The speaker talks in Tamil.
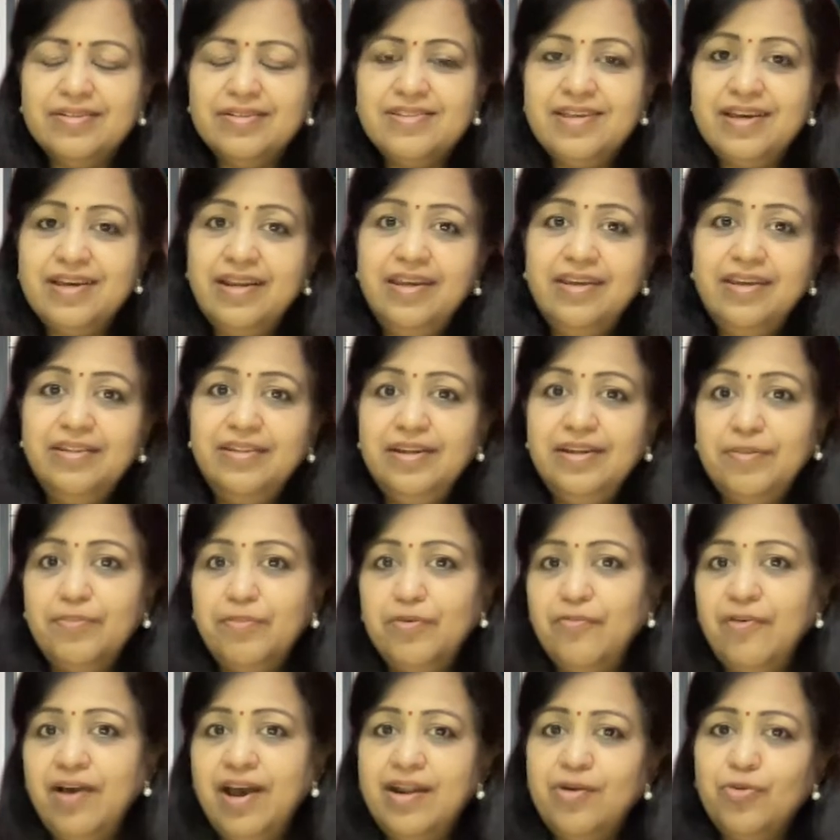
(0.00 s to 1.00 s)
சரி இது
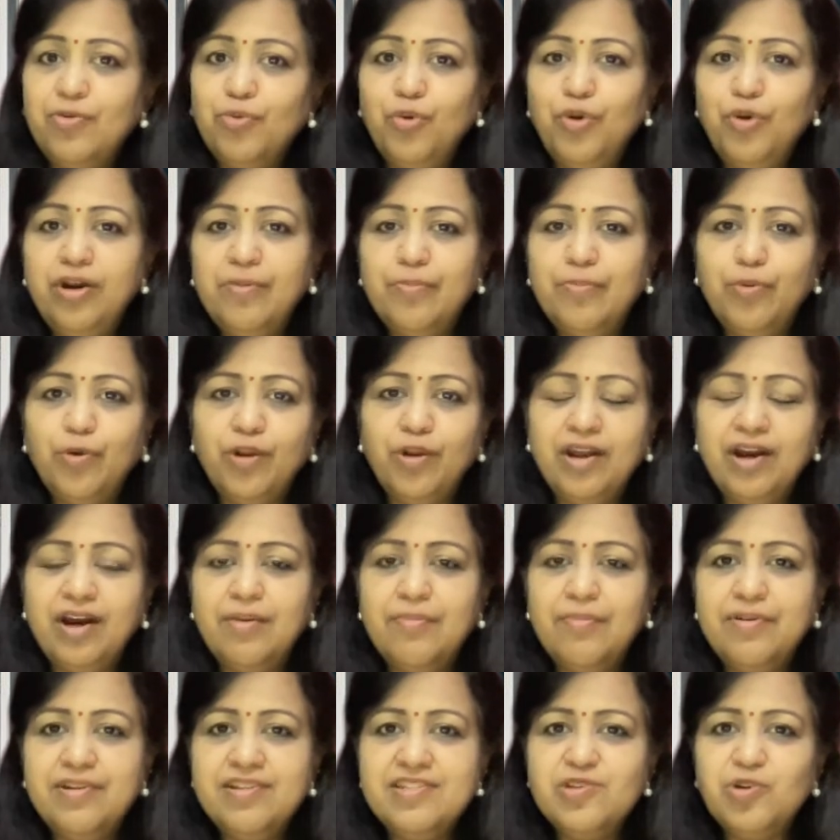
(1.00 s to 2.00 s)
நம்ம வேற ஊருக்கு போலாம்
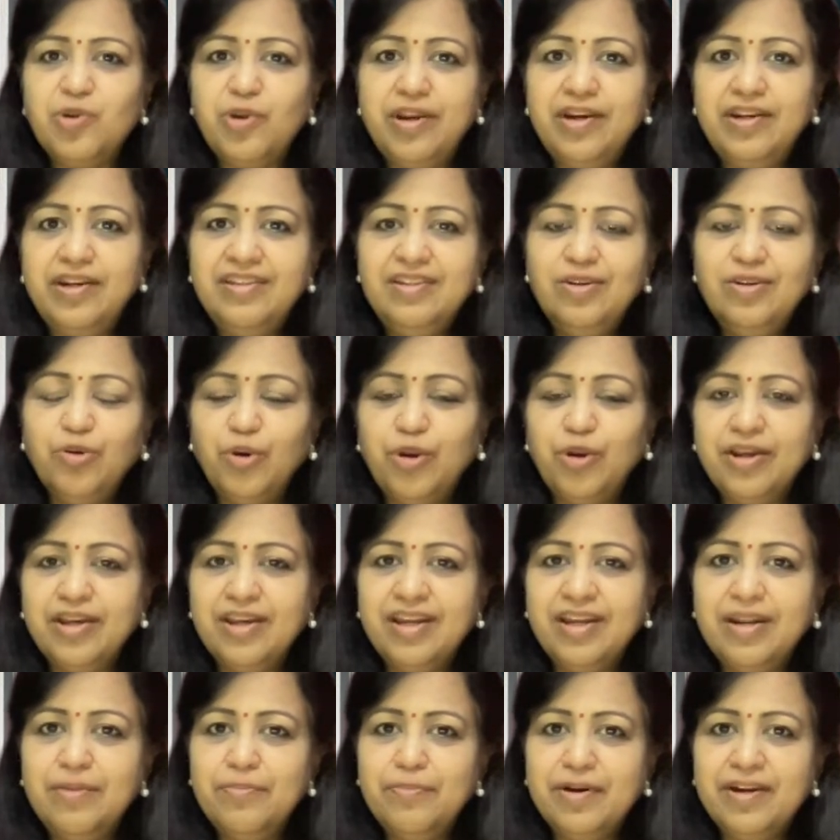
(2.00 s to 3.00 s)
அப்படின்னு சொல்லிட்டு இந்த குரங்கு
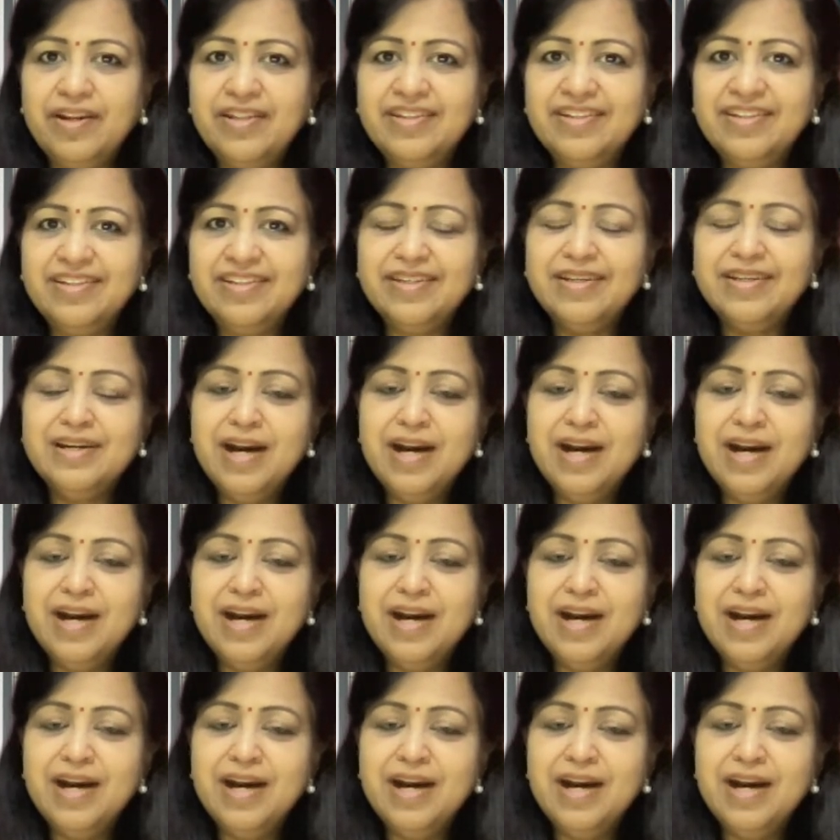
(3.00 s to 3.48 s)
என்ன பண்ணுது